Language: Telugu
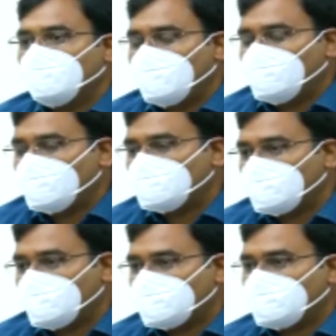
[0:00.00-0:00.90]
ఒక
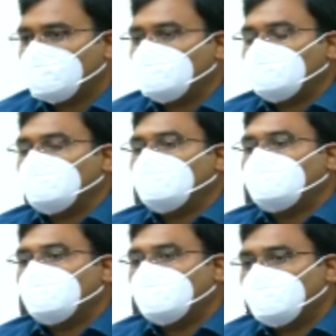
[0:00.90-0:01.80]
మోస్తరు వర్షాలు
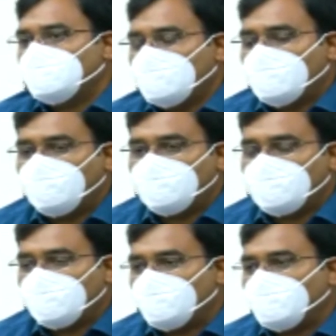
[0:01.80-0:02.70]
జిల్లా
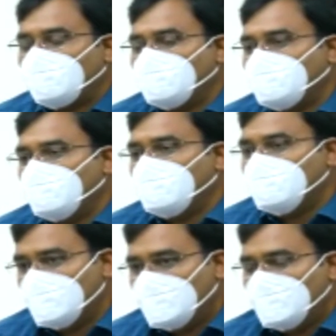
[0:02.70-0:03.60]
వ్యాప్తంగా ప్రారంభమైన
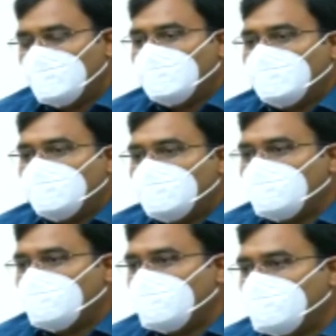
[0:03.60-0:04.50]

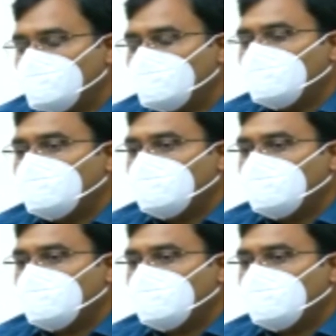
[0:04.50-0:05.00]
ఇరవై ఐదు